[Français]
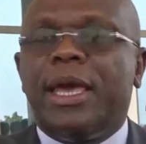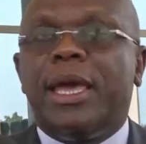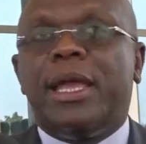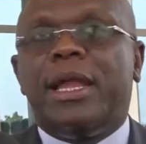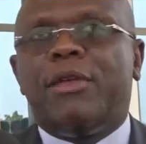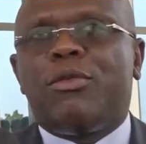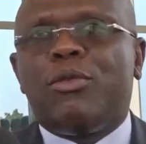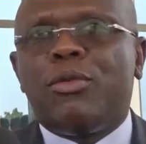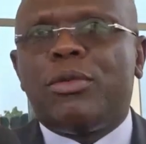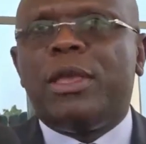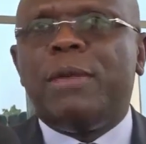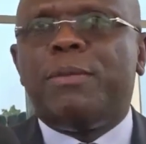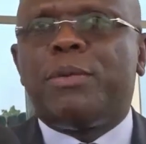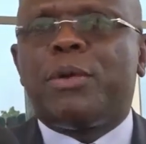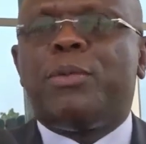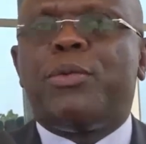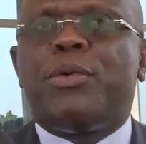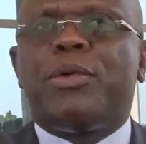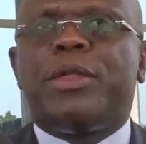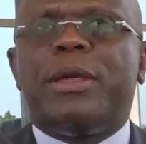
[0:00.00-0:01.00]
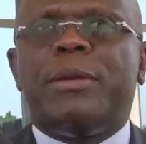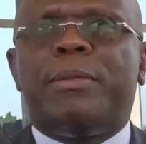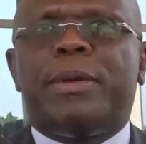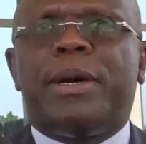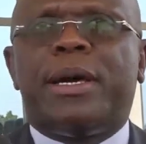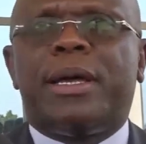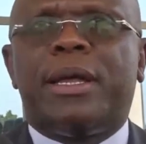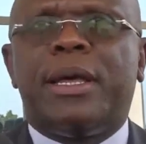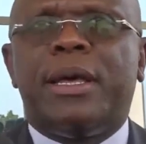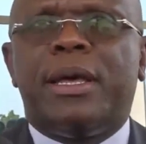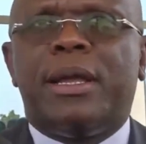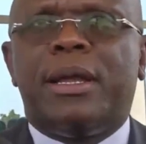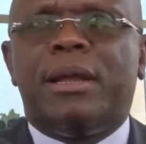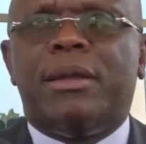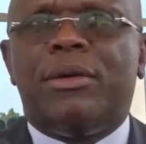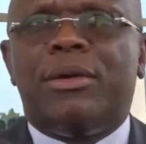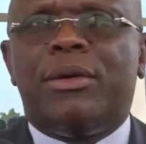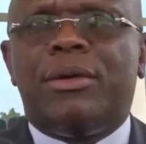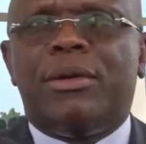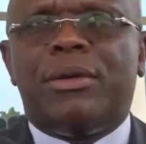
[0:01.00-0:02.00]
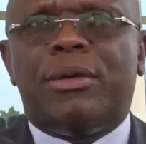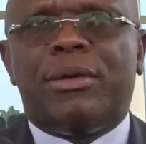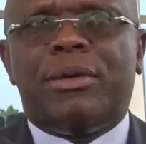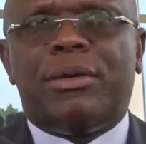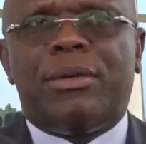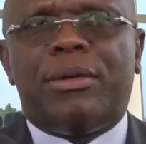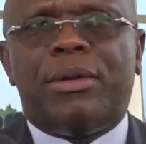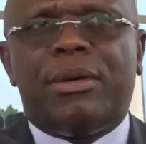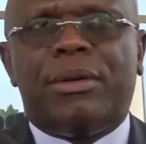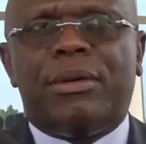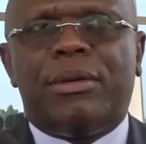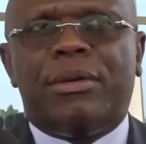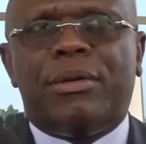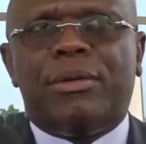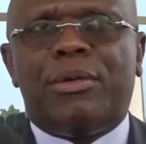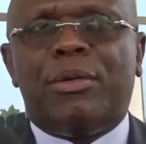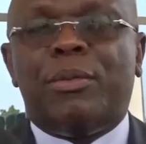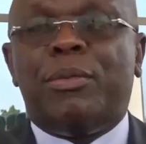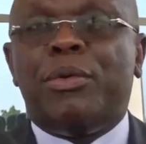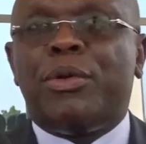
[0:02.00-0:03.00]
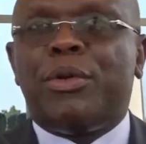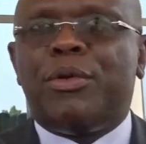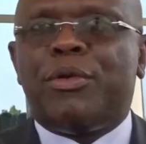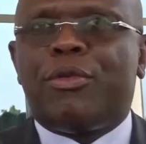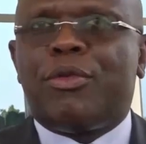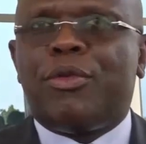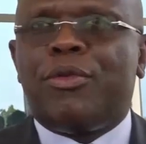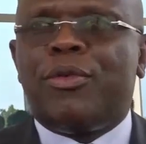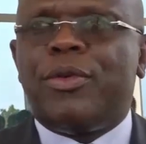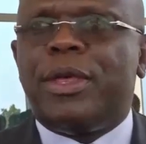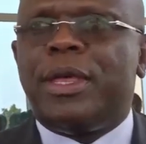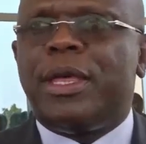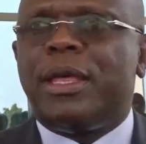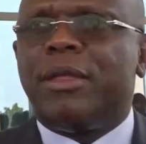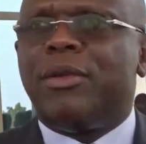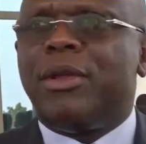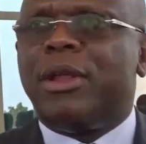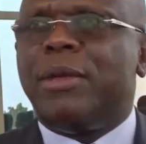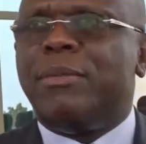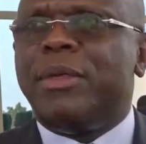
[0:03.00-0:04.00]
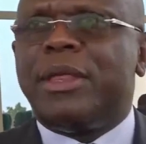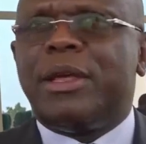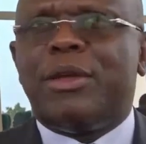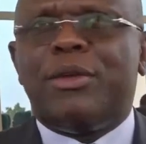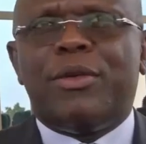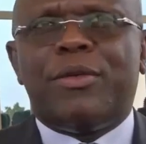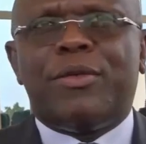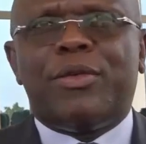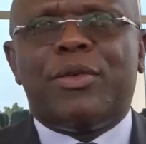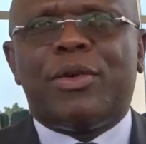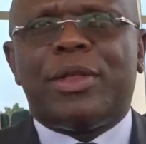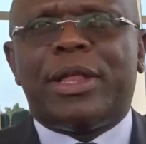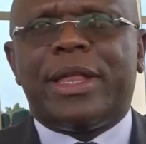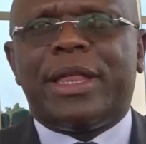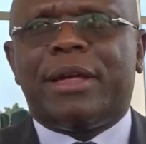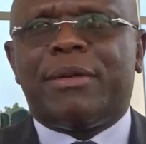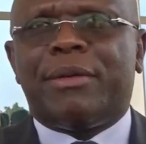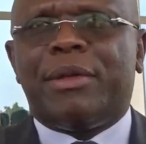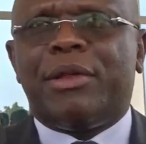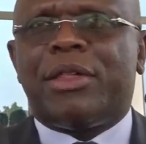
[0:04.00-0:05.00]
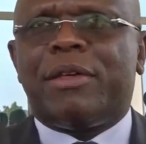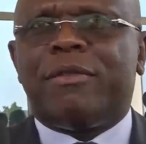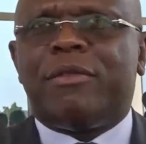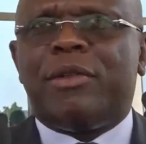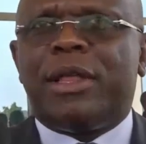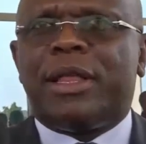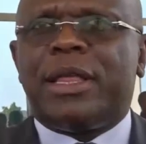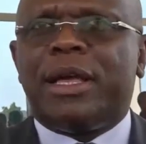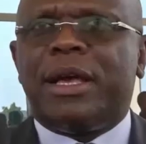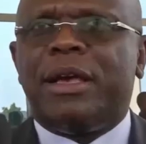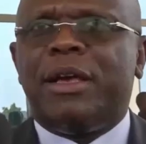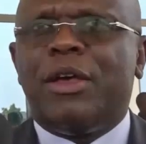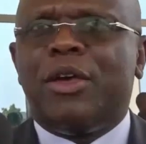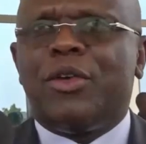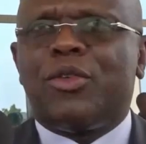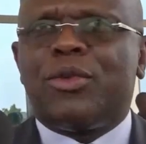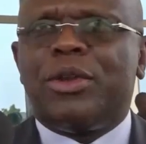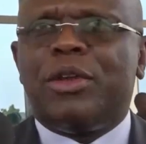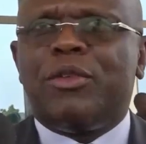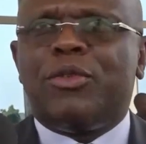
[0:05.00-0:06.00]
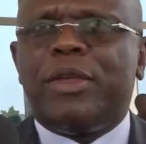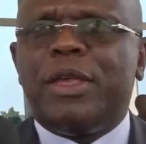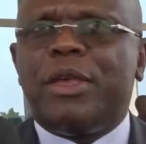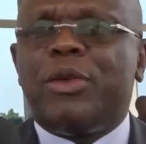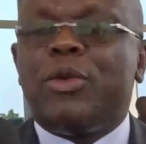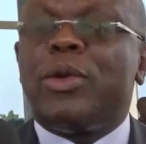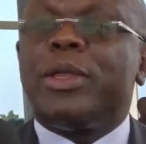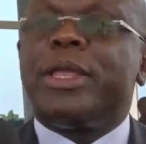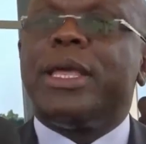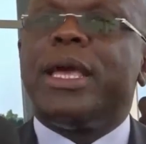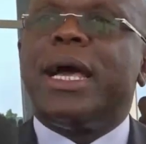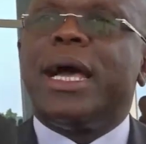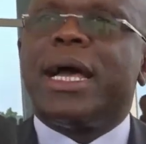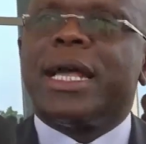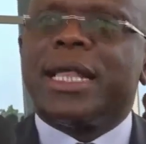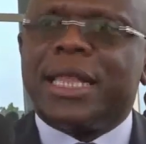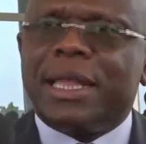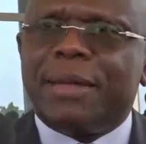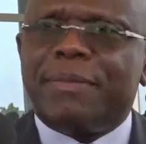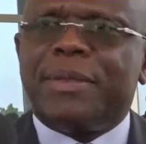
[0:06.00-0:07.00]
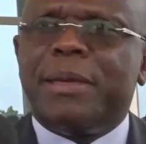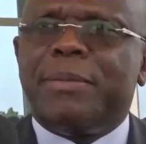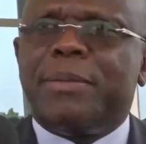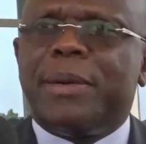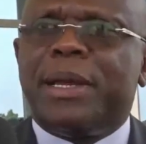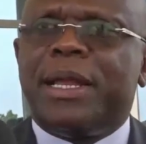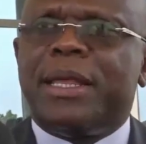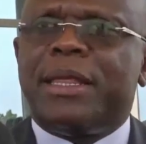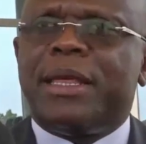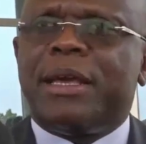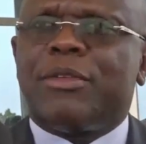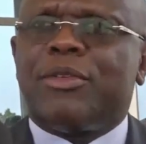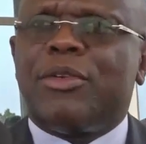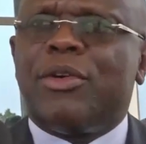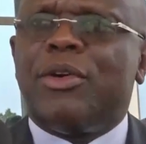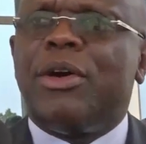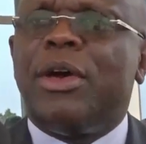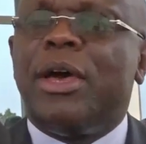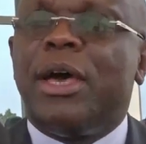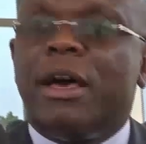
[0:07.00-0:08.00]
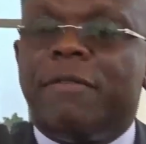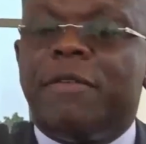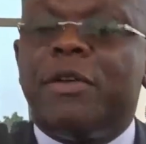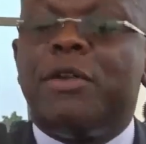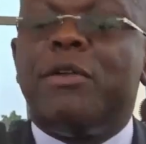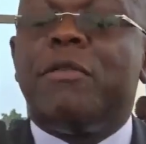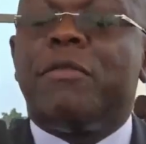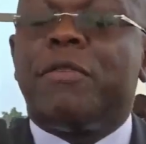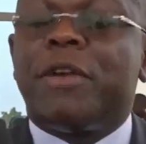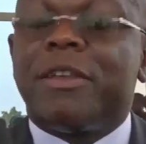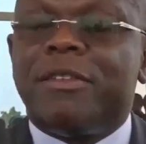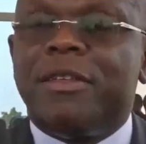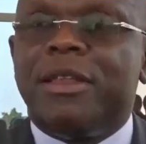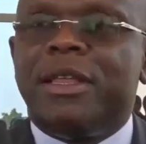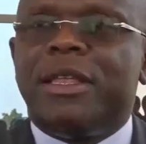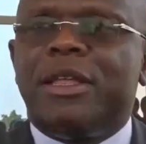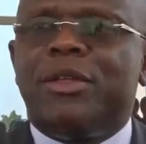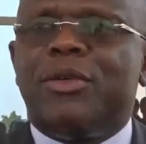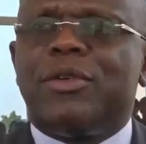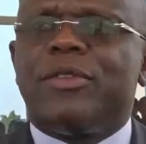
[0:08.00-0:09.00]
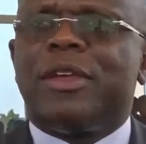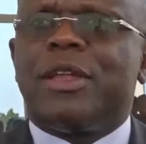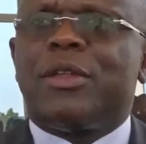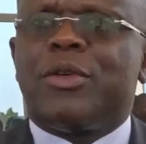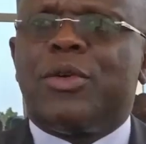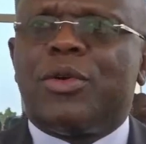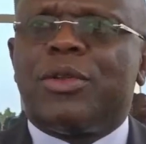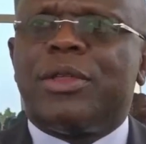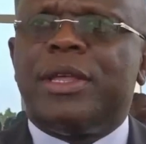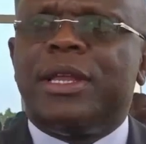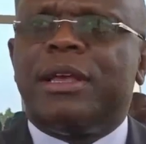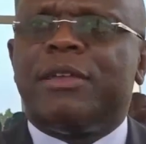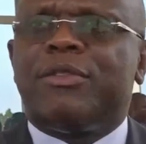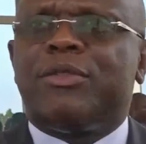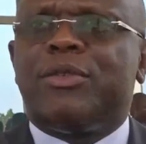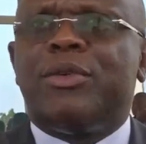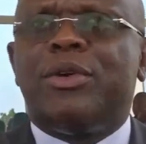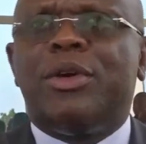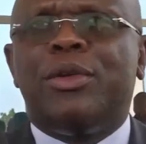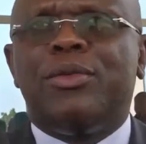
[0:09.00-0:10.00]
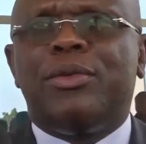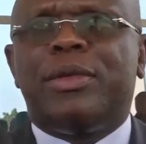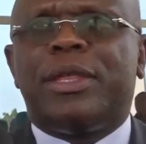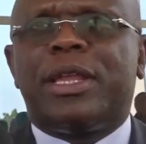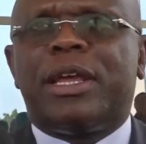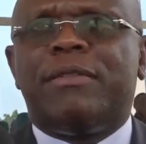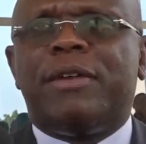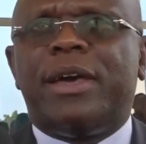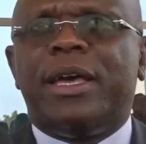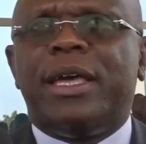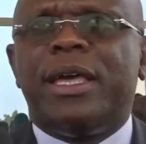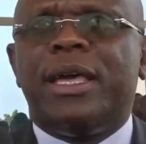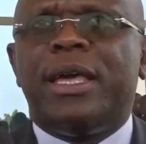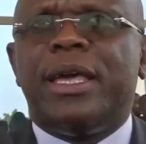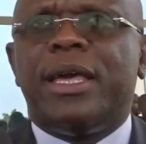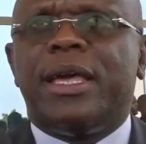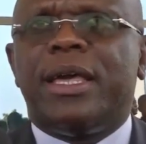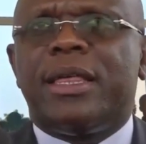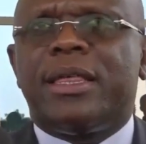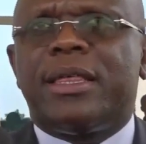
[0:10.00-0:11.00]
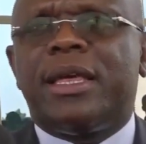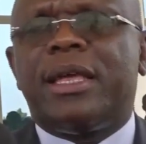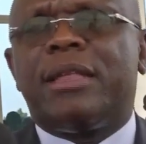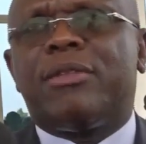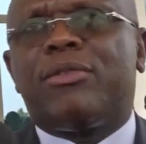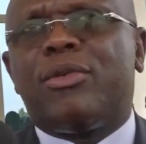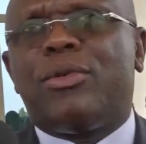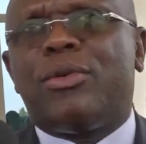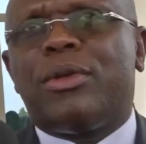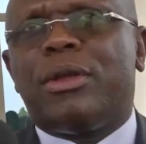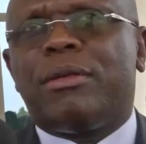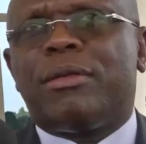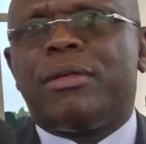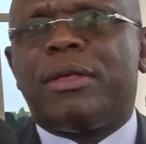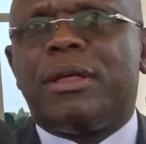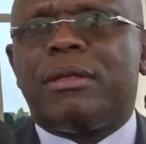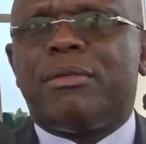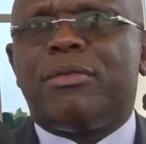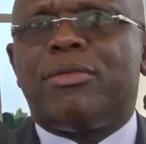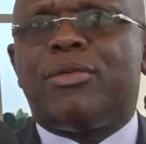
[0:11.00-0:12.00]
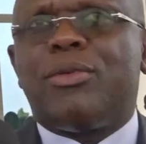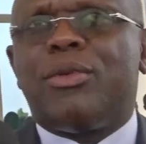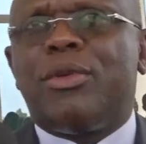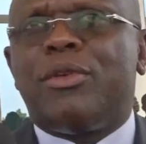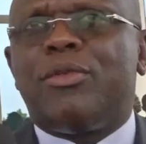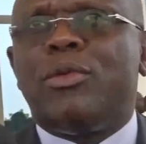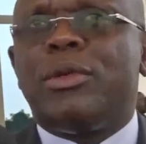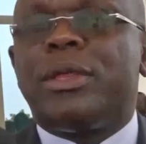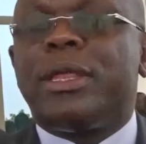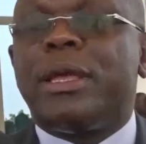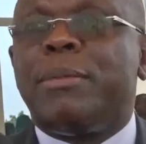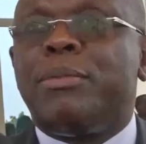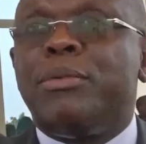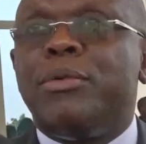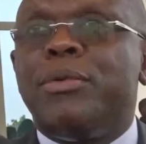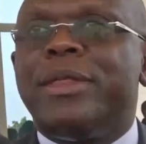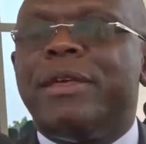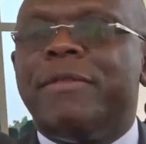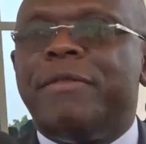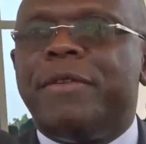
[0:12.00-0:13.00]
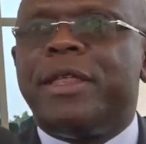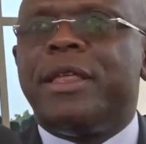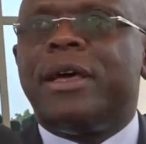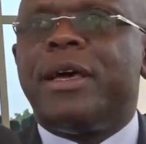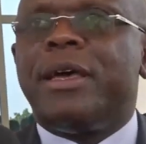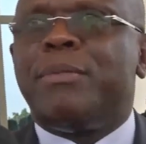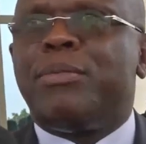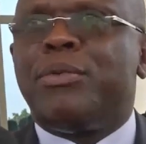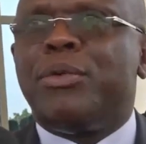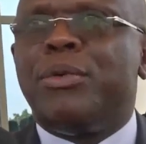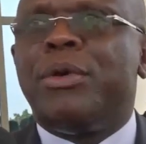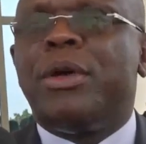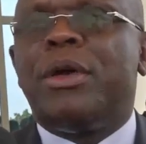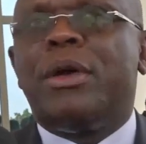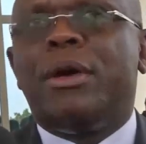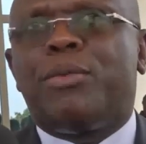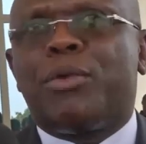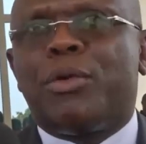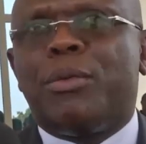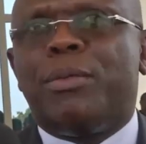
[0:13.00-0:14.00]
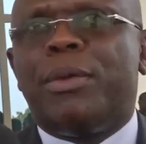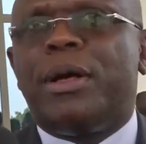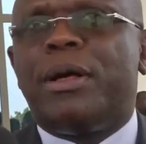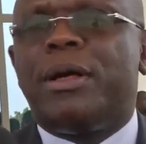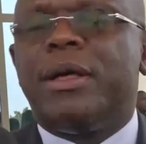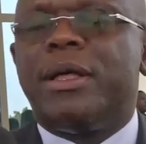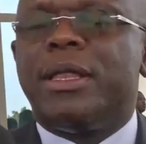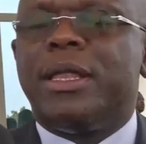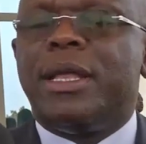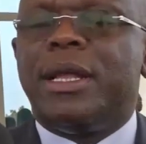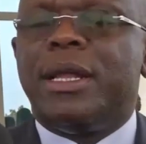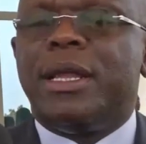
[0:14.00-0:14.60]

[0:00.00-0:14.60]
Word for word: Et les outils proposés par le, bureau de suivi de la mise en œuvre des engagements des chefs de l'État sont des outils qui ont été acceptés par les acteurs afin de faciliter cette coordination du travail et euh, ce résultat plus évident et plus probant dans